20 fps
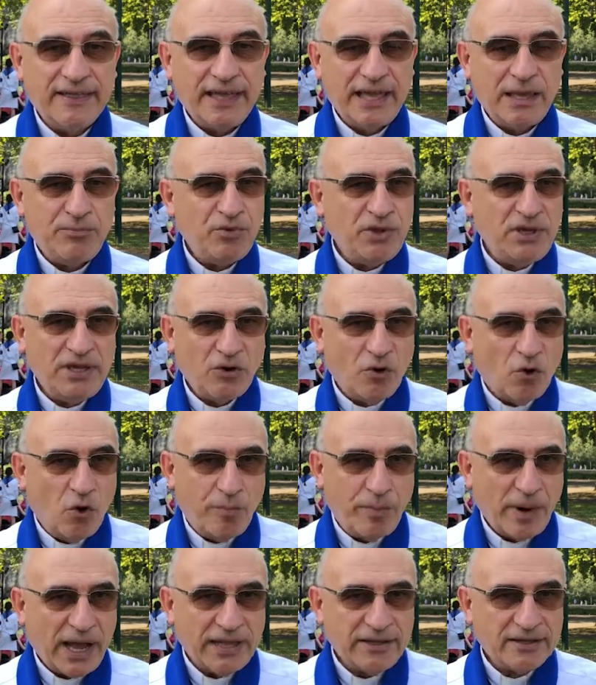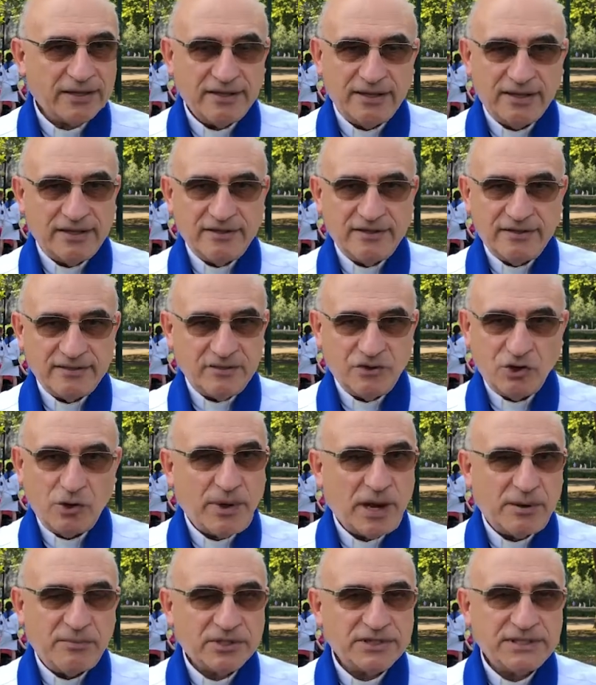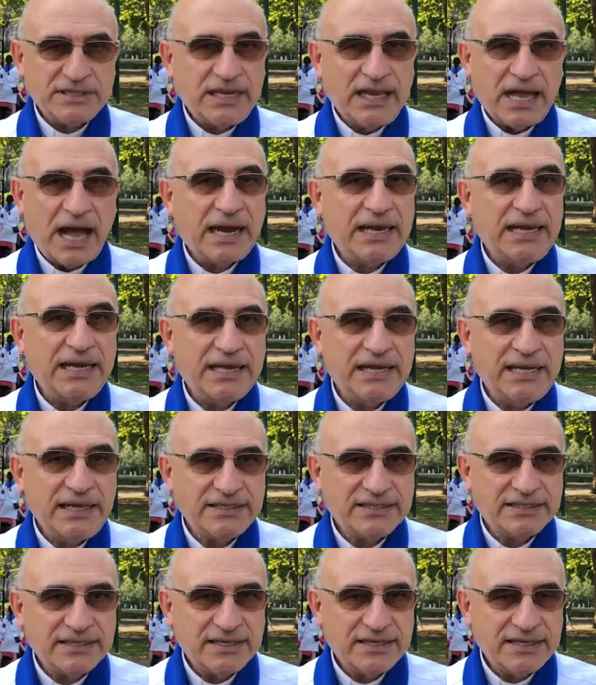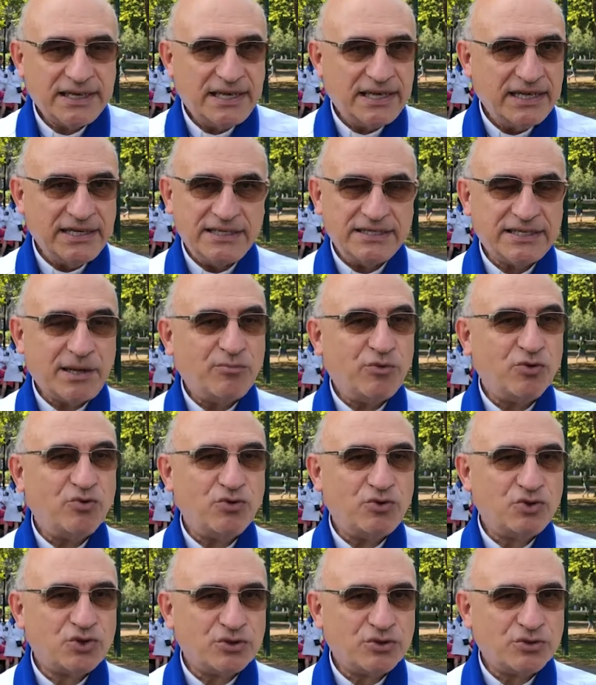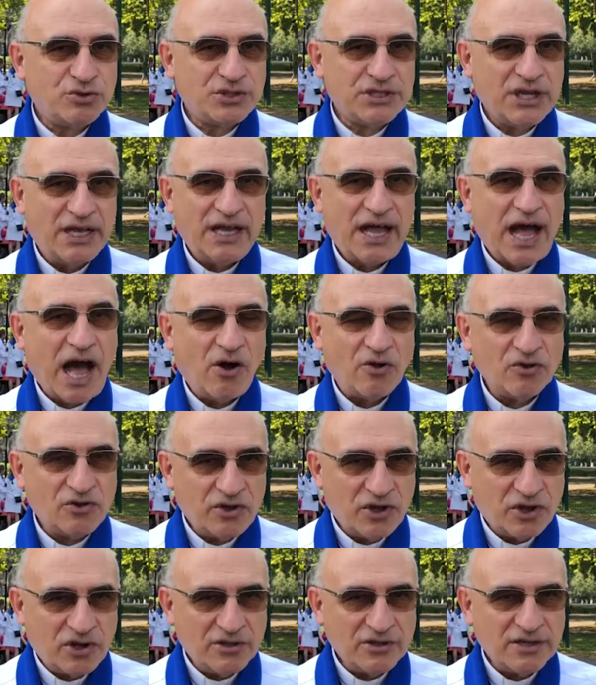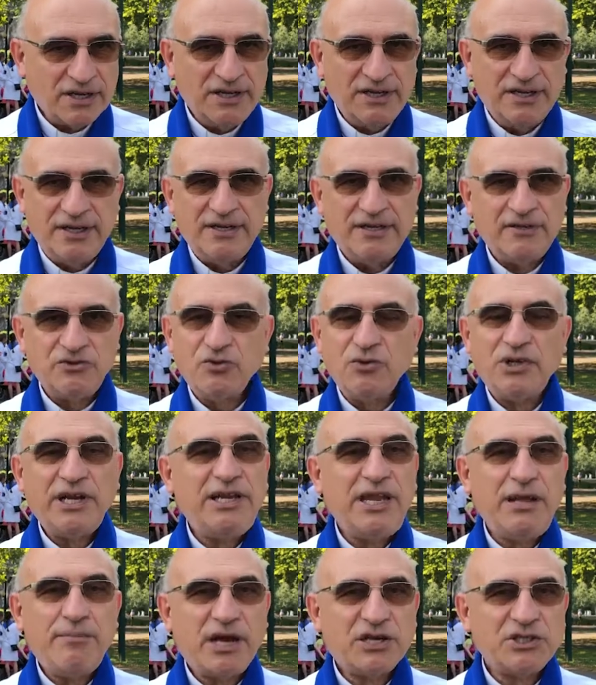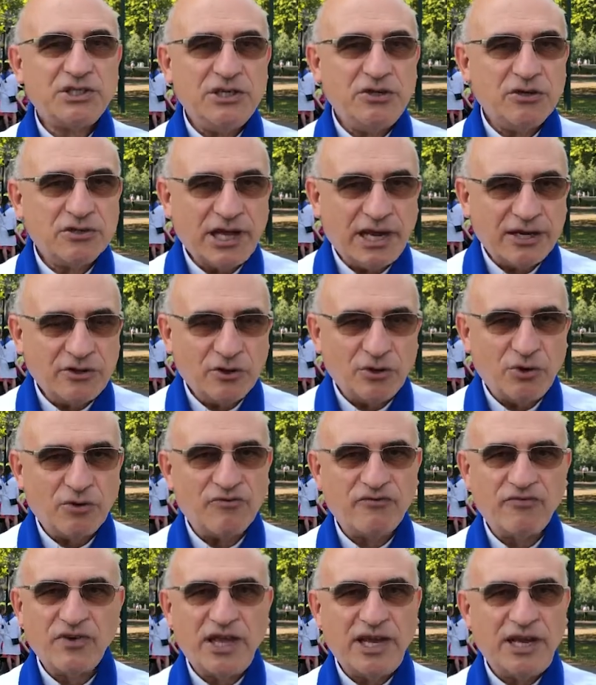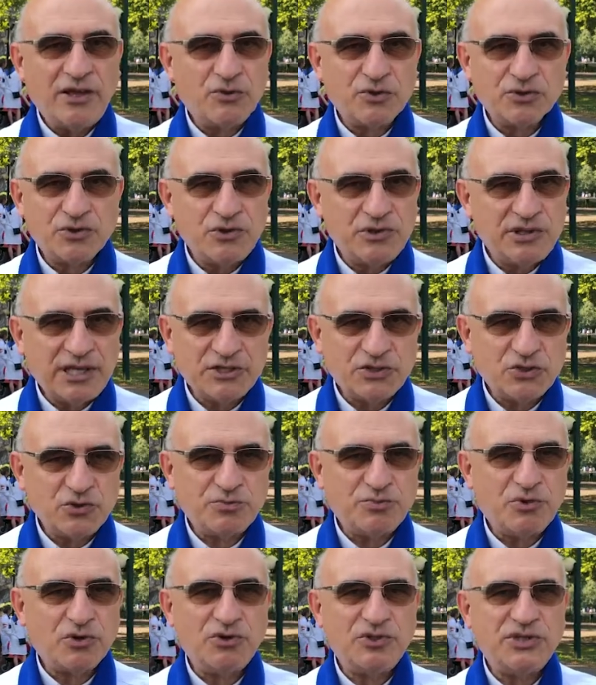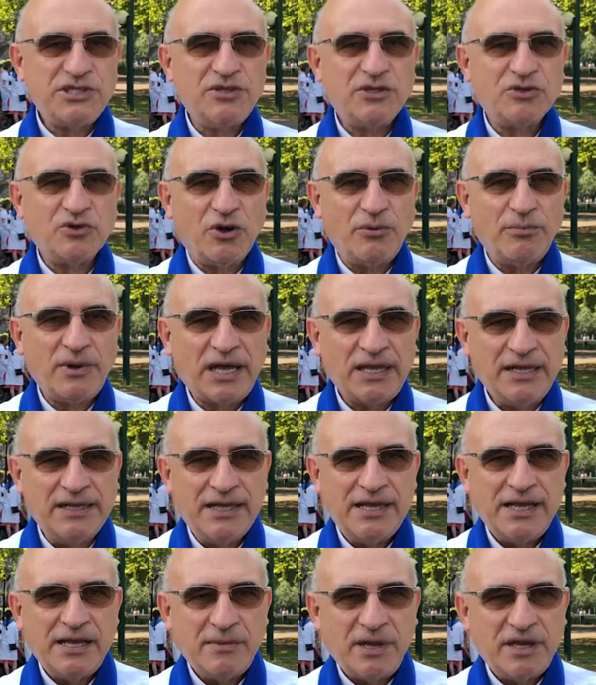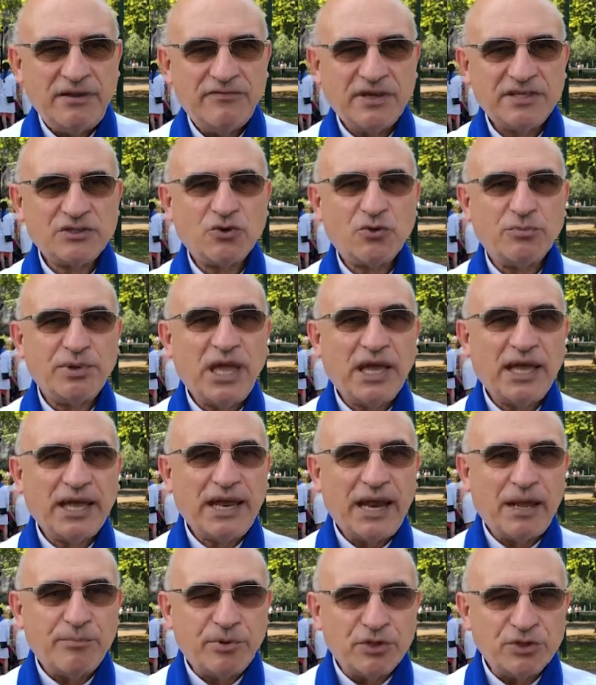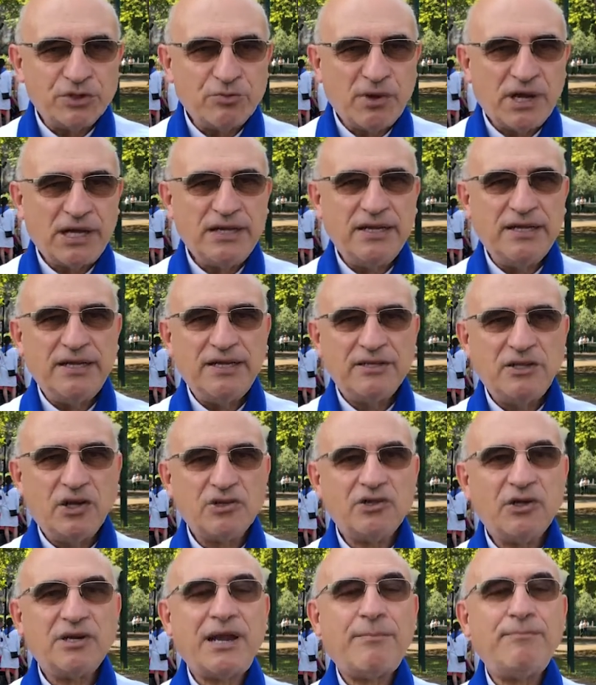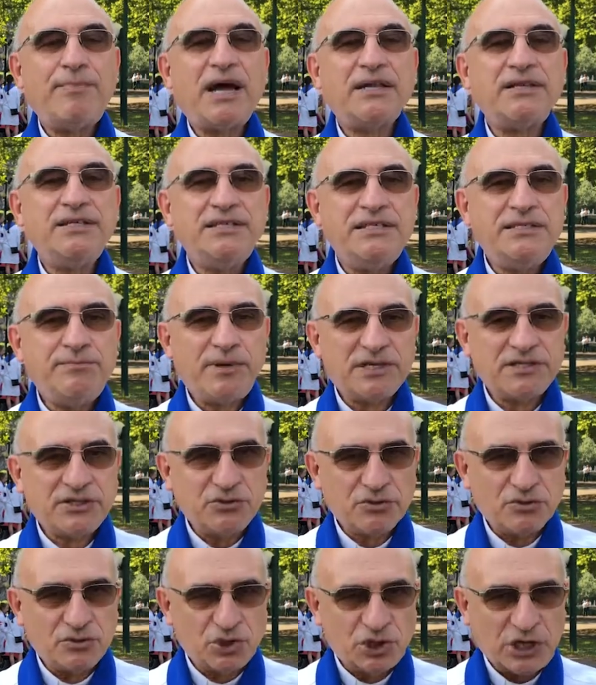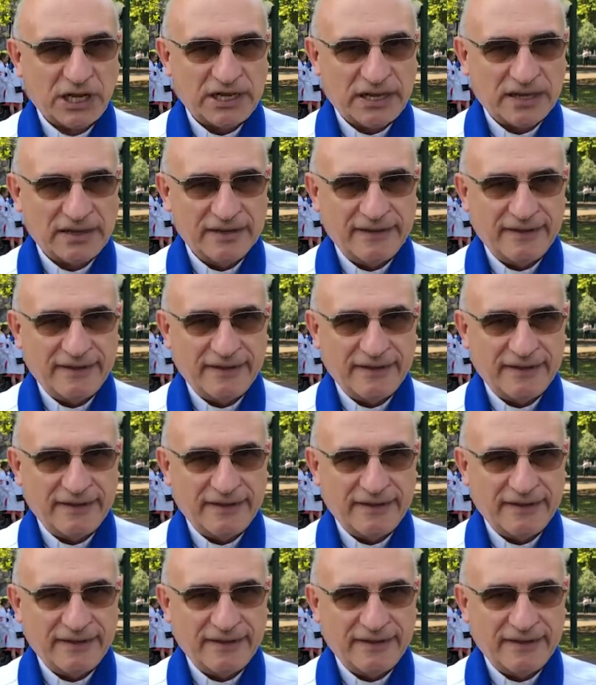Et puis au prêtre, globalement, c'est à l'Église. Et l'Église a beaucoup de choses à entendre. Toutes les démarches synodales que l'on fait, les consultations pour le synode romain, manifestent combien elle a besoin d'entendre la participation de chacun.